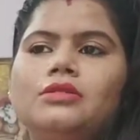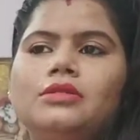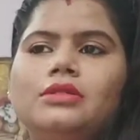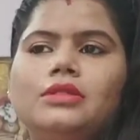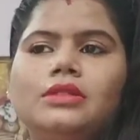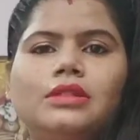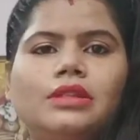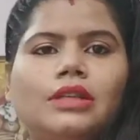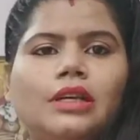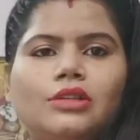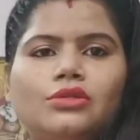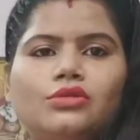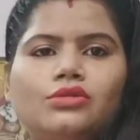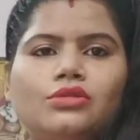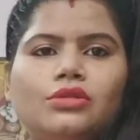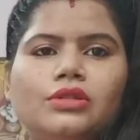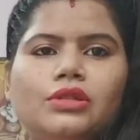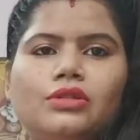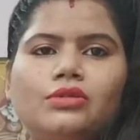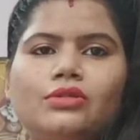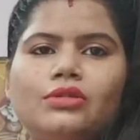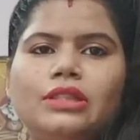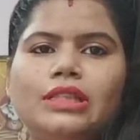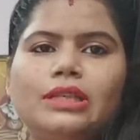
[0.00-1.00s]
नाजुक
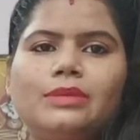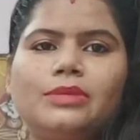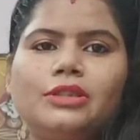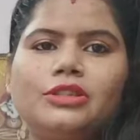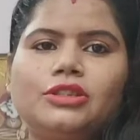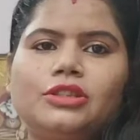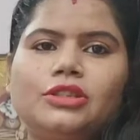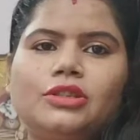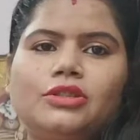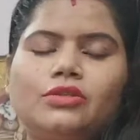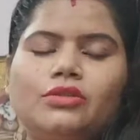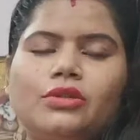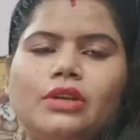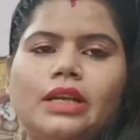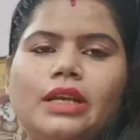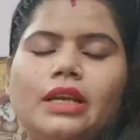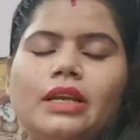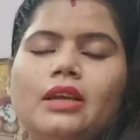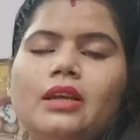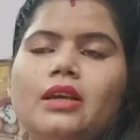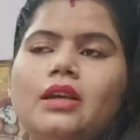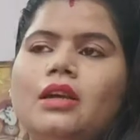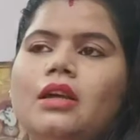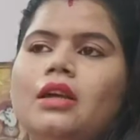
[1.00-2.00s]
से होते हैं बच्चे छोटे
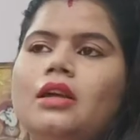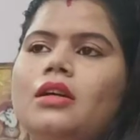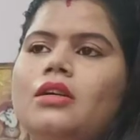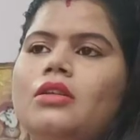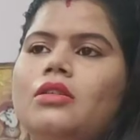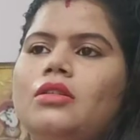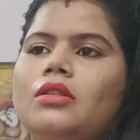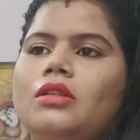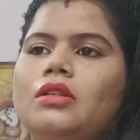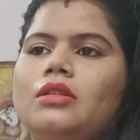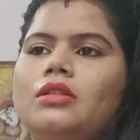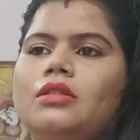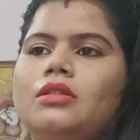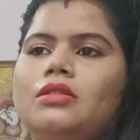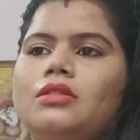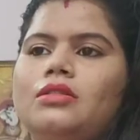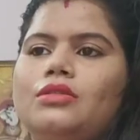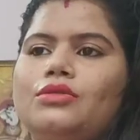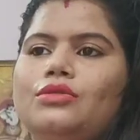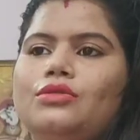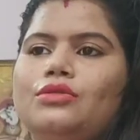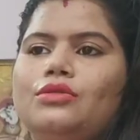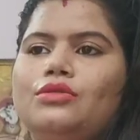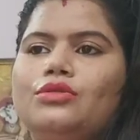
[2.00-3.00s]
और
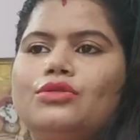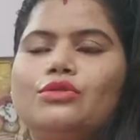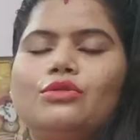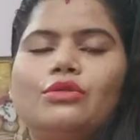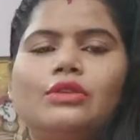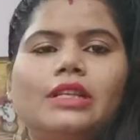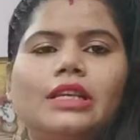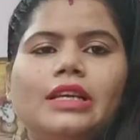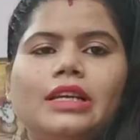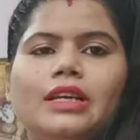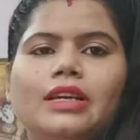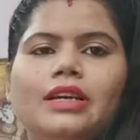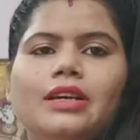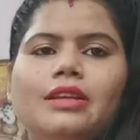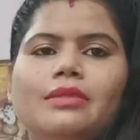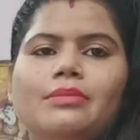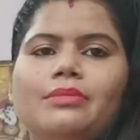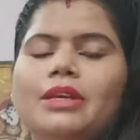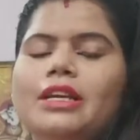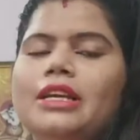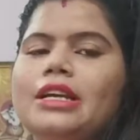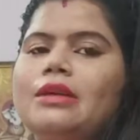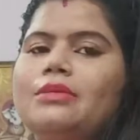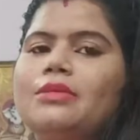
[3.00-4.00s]
उसको देखकर
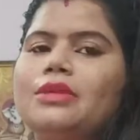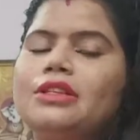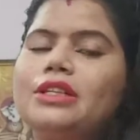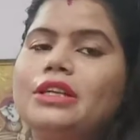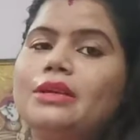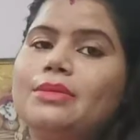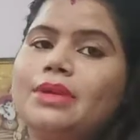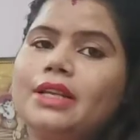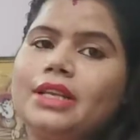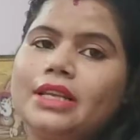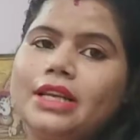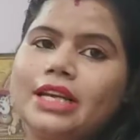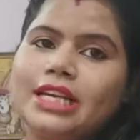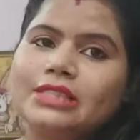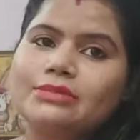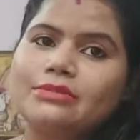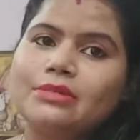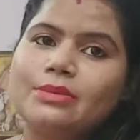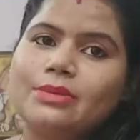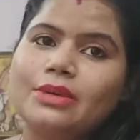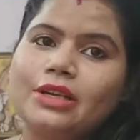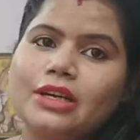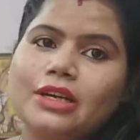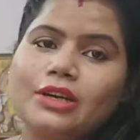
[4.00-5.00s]
बींगा मदर मेरी आइज़
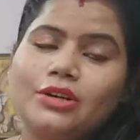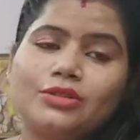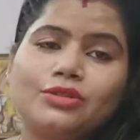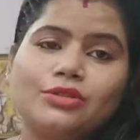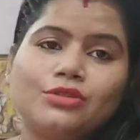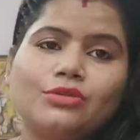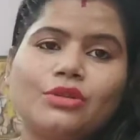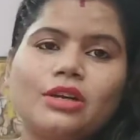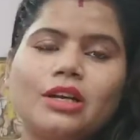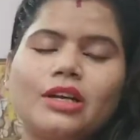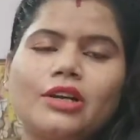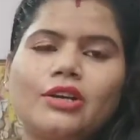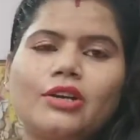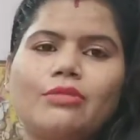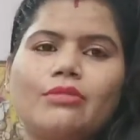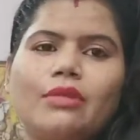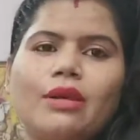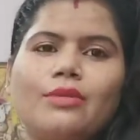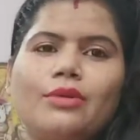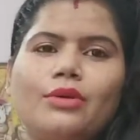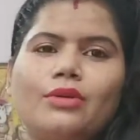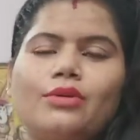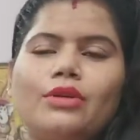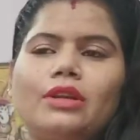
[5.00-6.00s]
में भी आंसू आ गया और
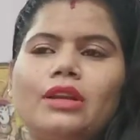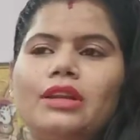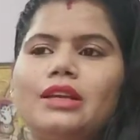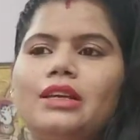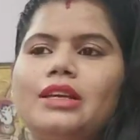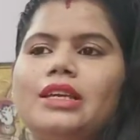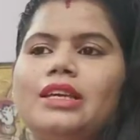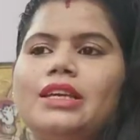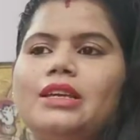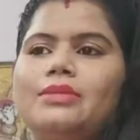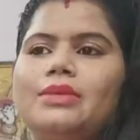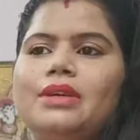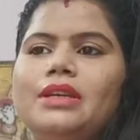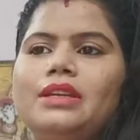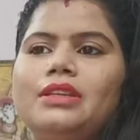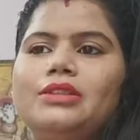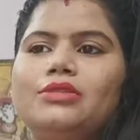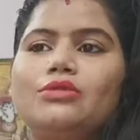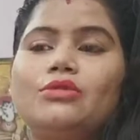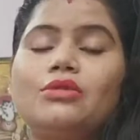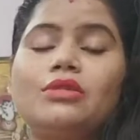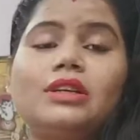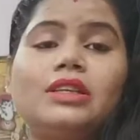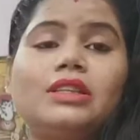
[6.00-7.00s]
मैं भी रोने लगी कि भाई
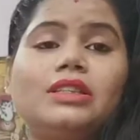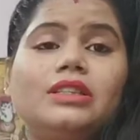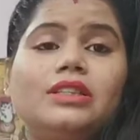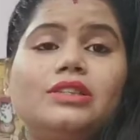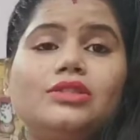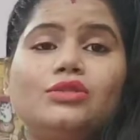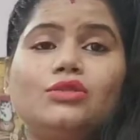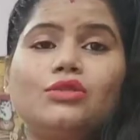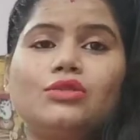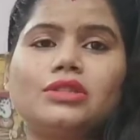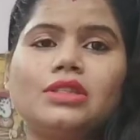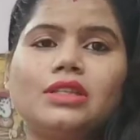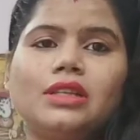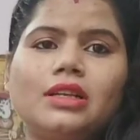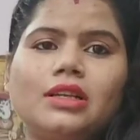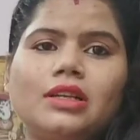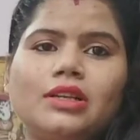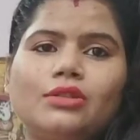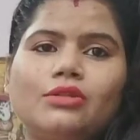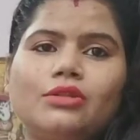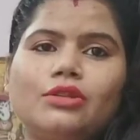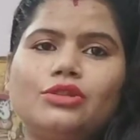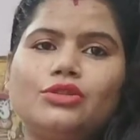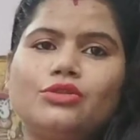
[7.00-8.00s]
इसको कितनी ज़ोर से
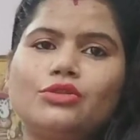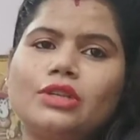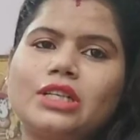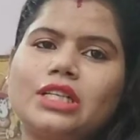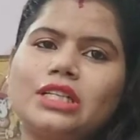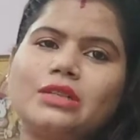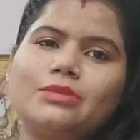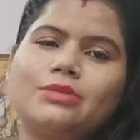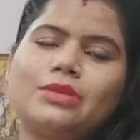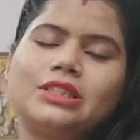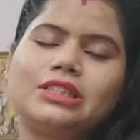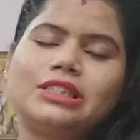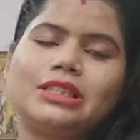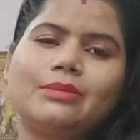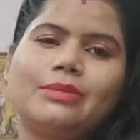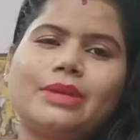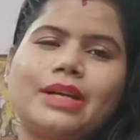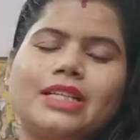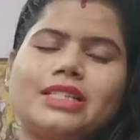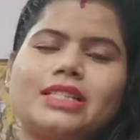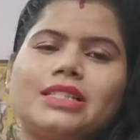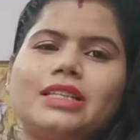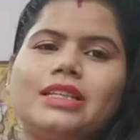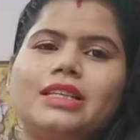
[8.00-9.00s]
लगी कि छोटा सा बच्चा
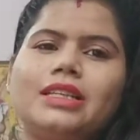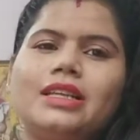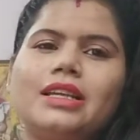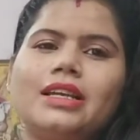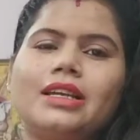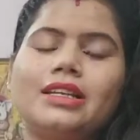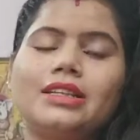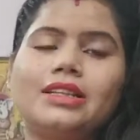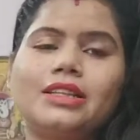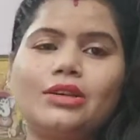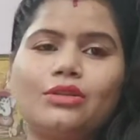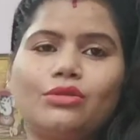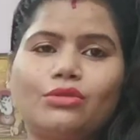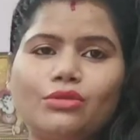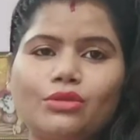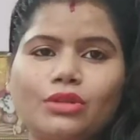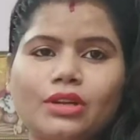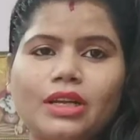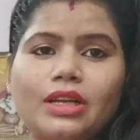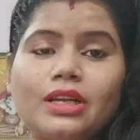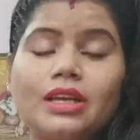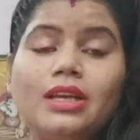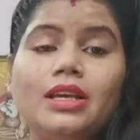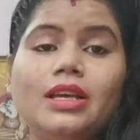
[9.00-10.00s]
बैठ से गिरा कितना रो
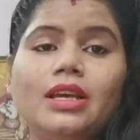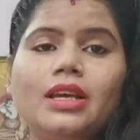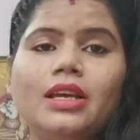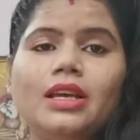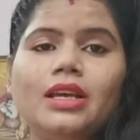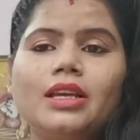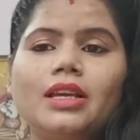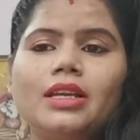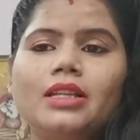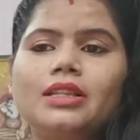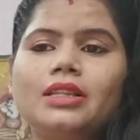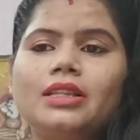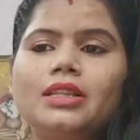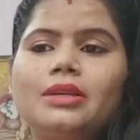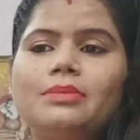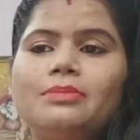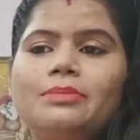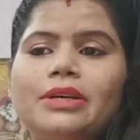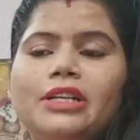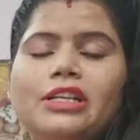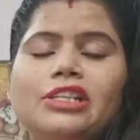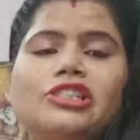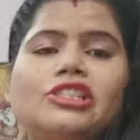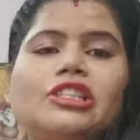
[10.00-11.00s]
रहा है कितनी
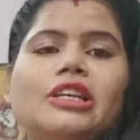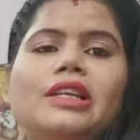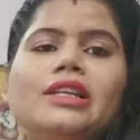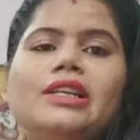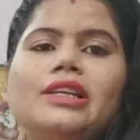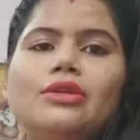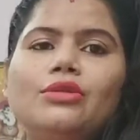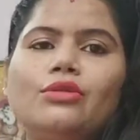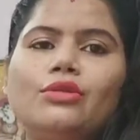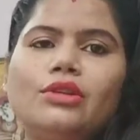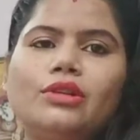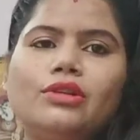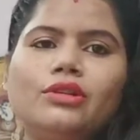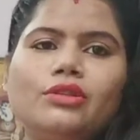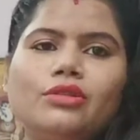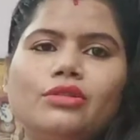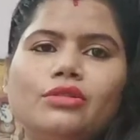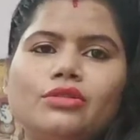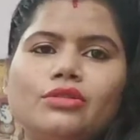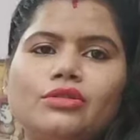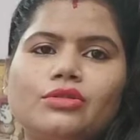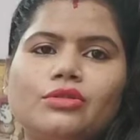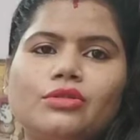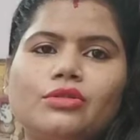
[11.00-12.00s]
परेशानी हो रही है
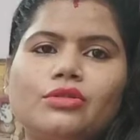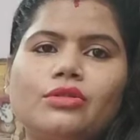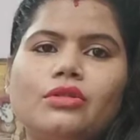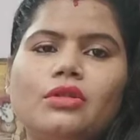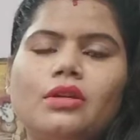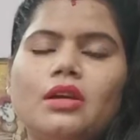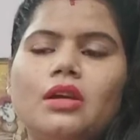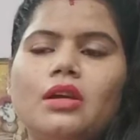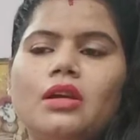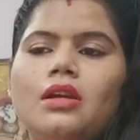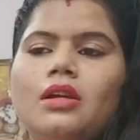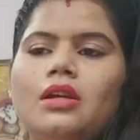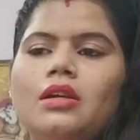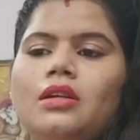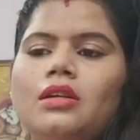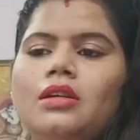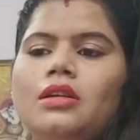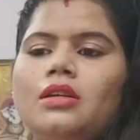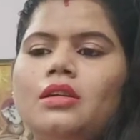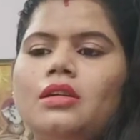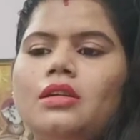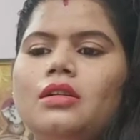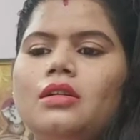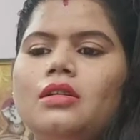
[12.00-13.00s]
उसको
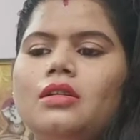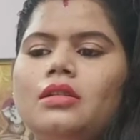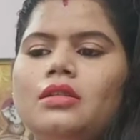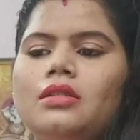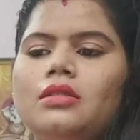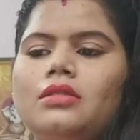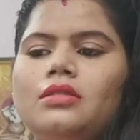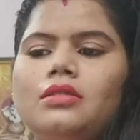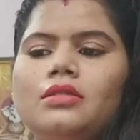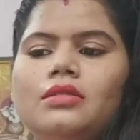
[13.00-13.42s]
और